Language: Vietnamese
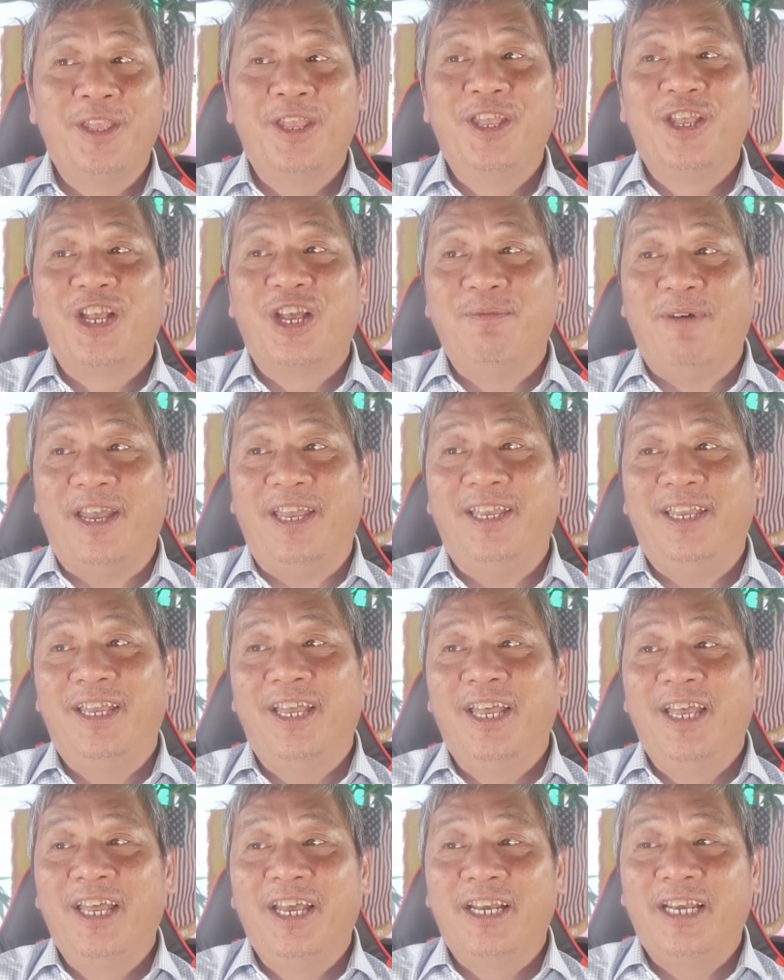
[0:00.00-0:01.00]
quý vị
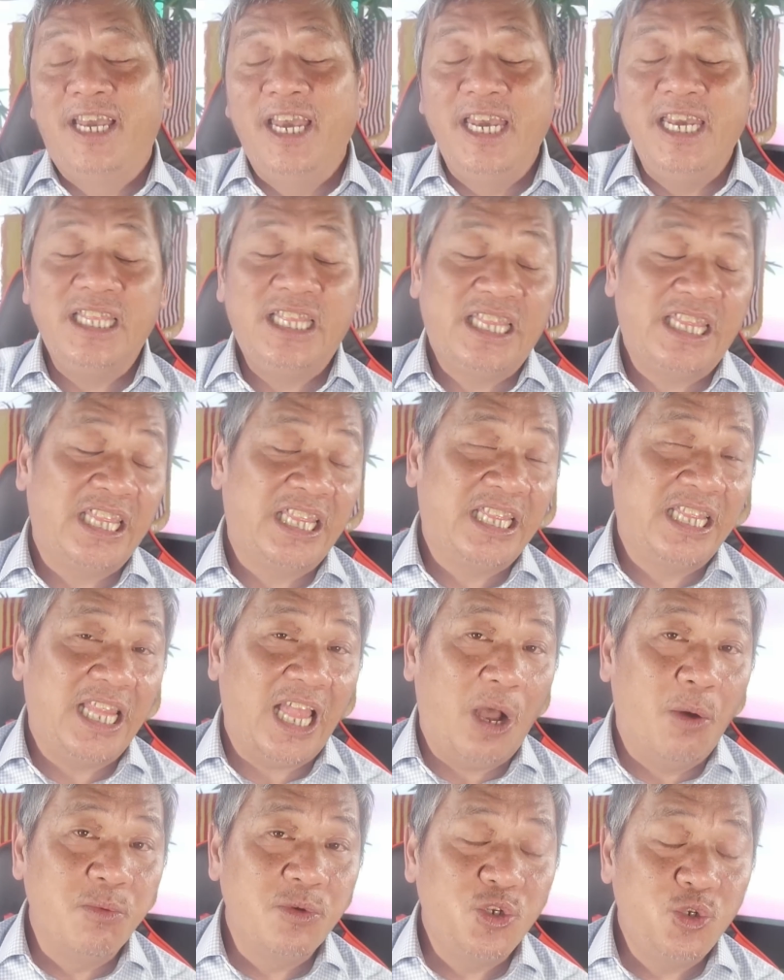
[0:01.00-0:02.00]
khi
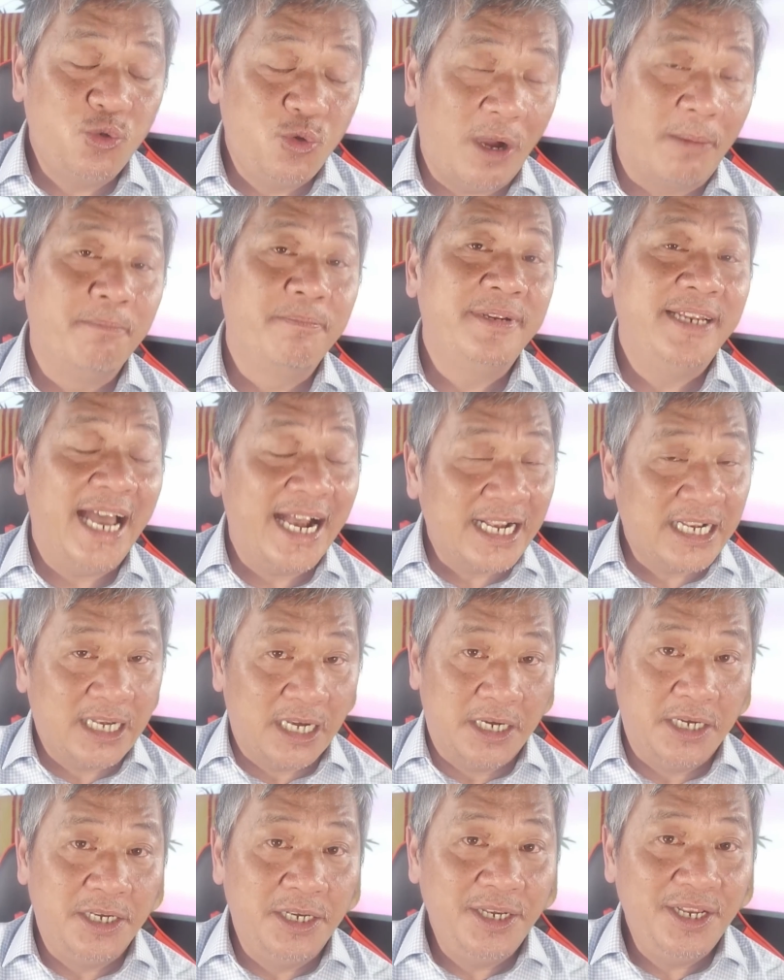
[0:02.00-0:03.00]
ông Trump đắc
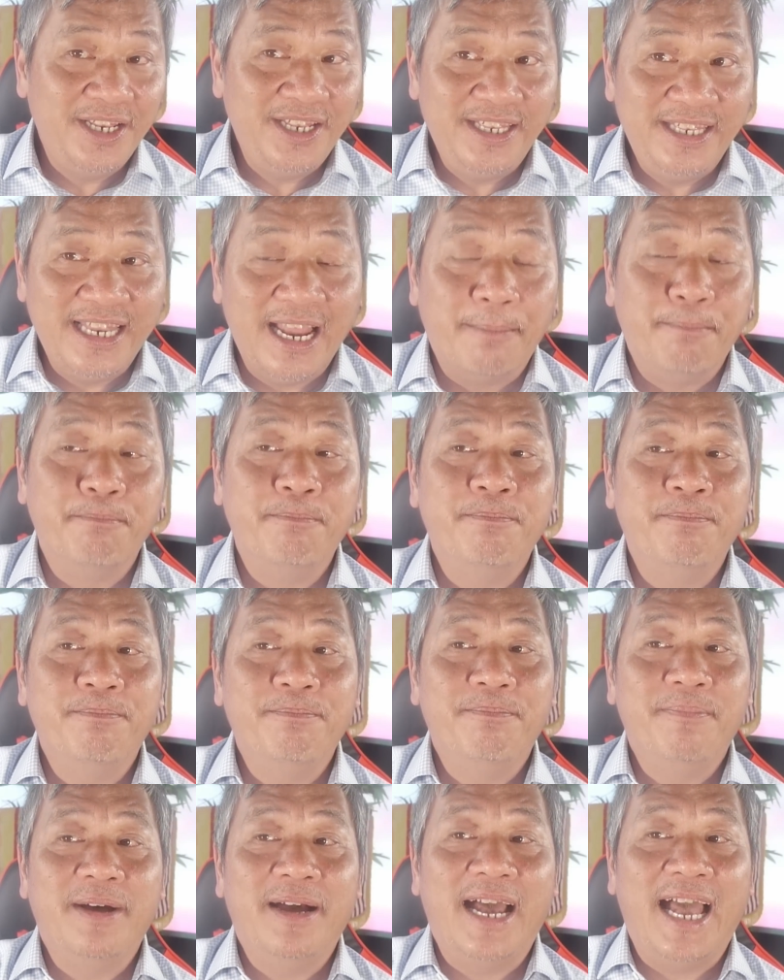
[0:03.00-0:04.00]
cử năm
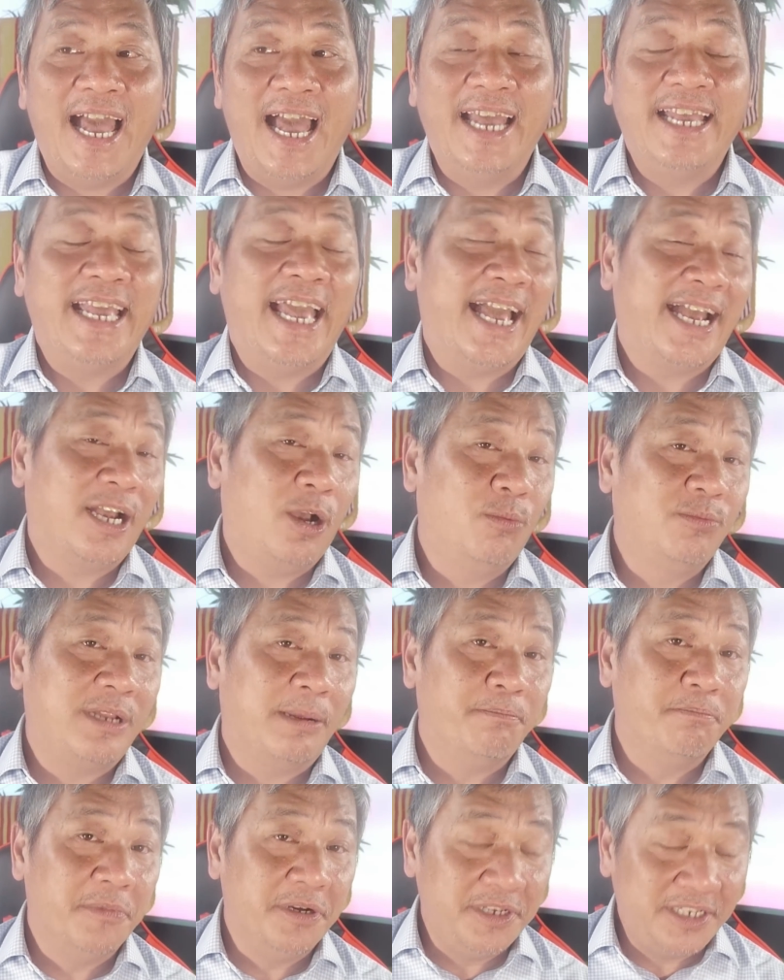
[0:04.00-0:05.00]

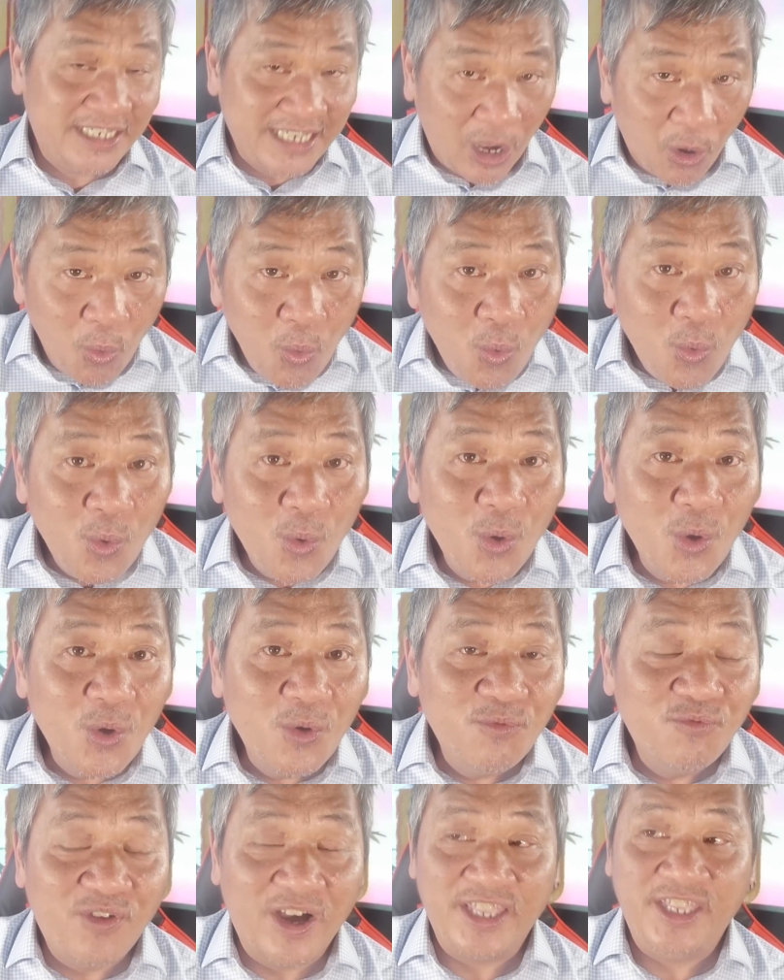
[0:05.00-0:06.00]
2016
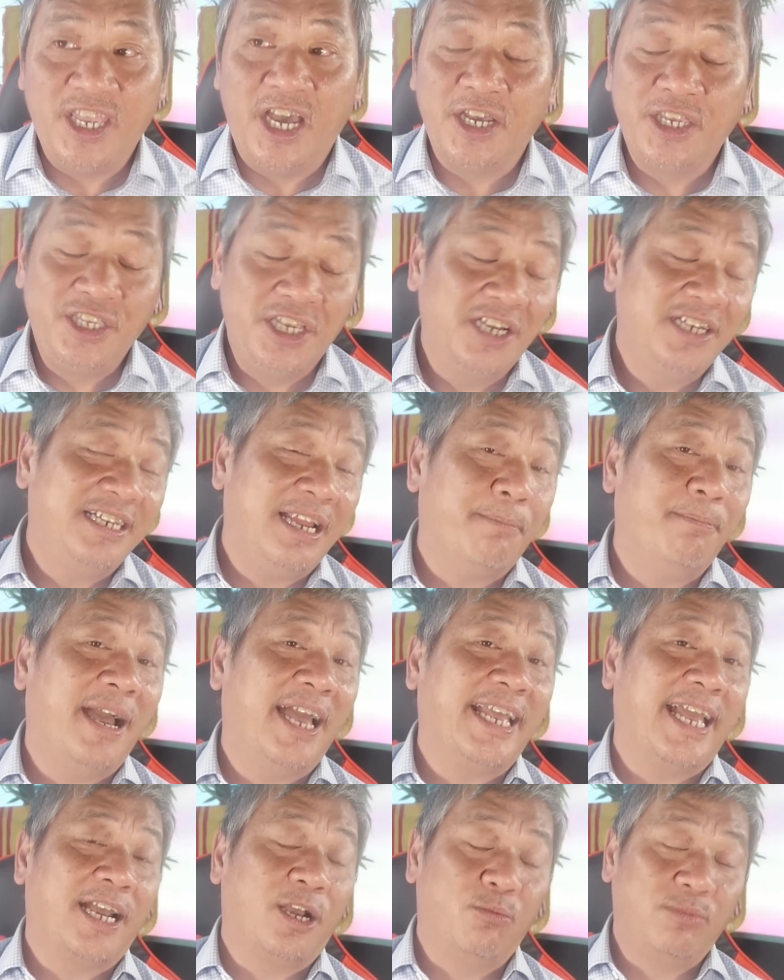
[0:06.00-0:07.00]
và nhận chức năm
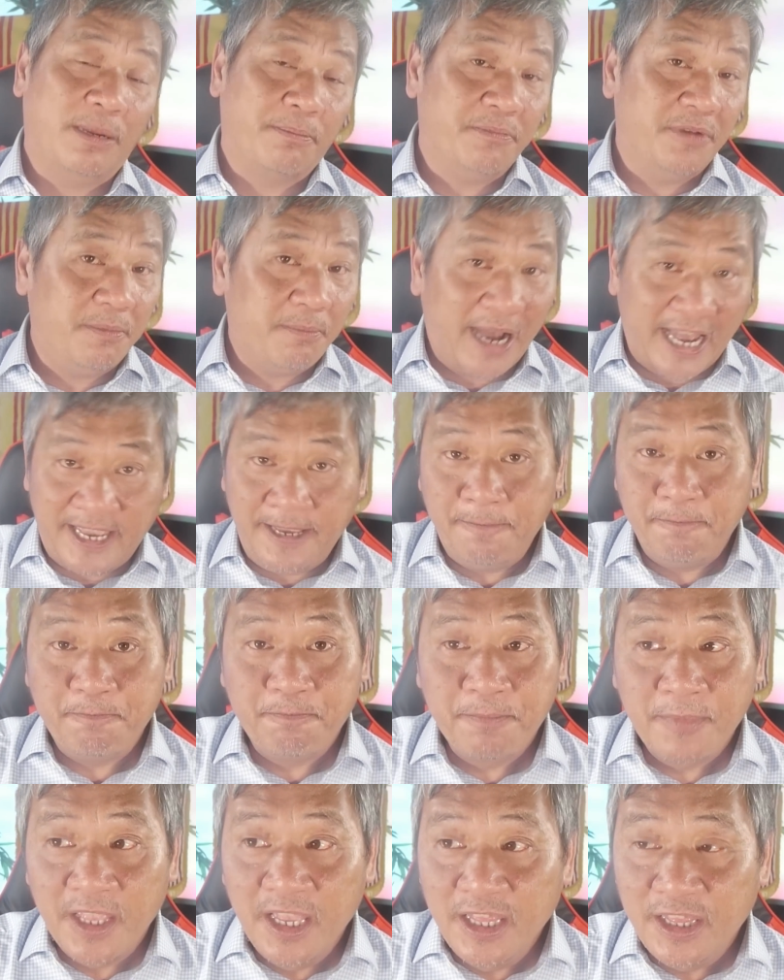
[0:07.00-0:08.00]
2017
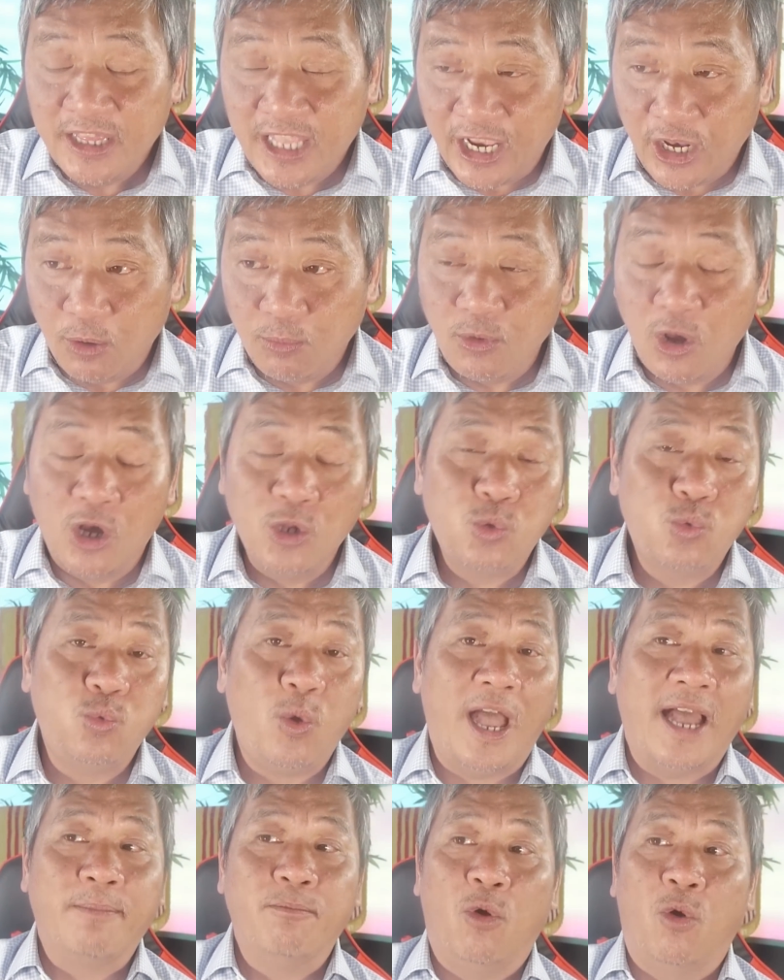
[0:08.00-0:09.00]
thì lúc đó
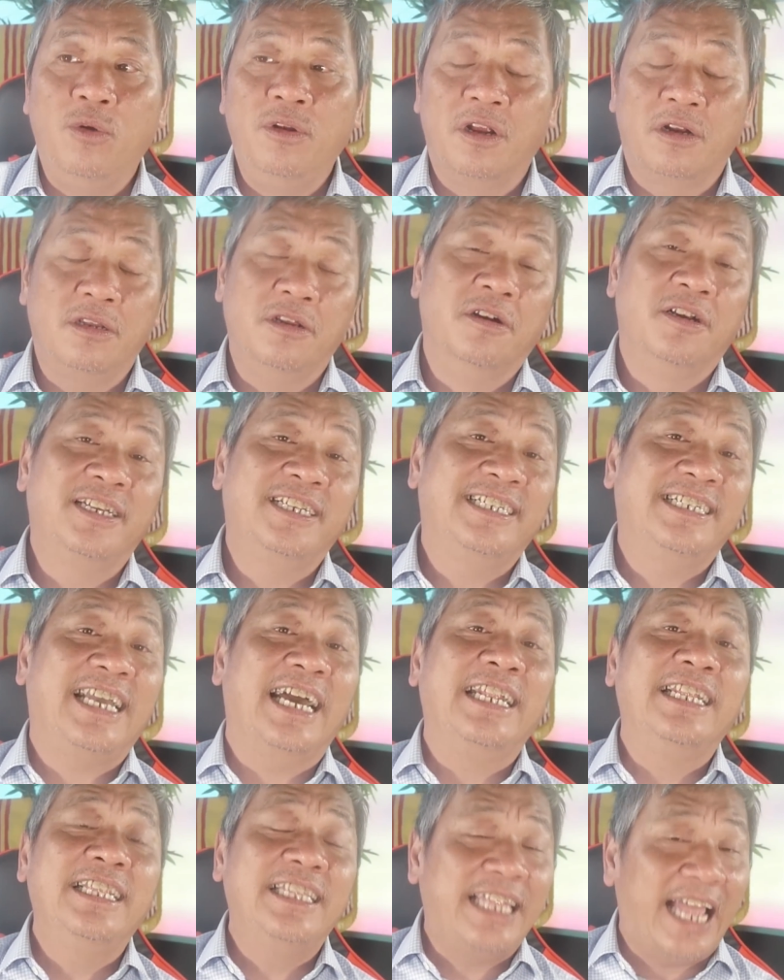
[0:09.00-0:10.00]
toàn bộ lực lượng
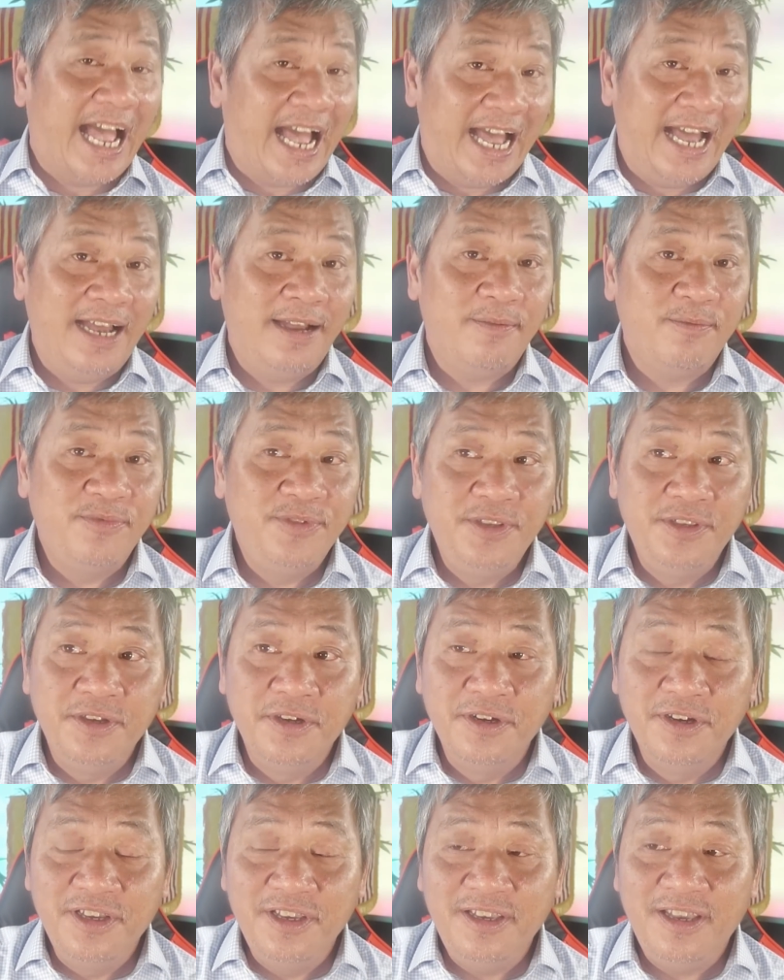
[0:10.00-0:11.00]
cánh tả
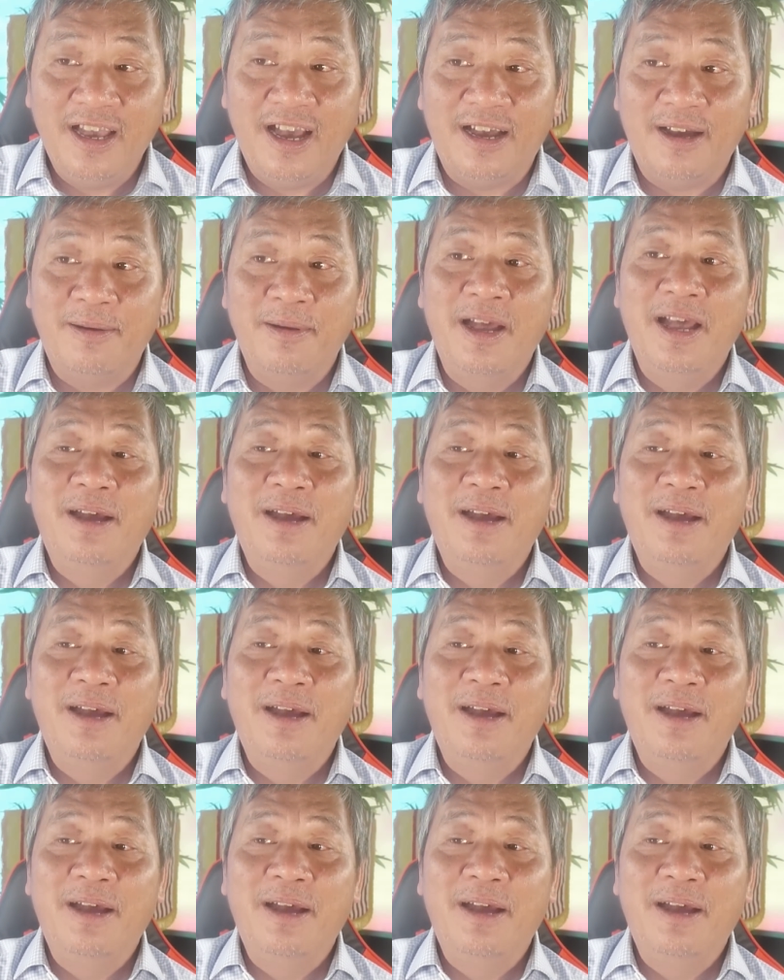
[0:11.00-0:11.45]
dưới à,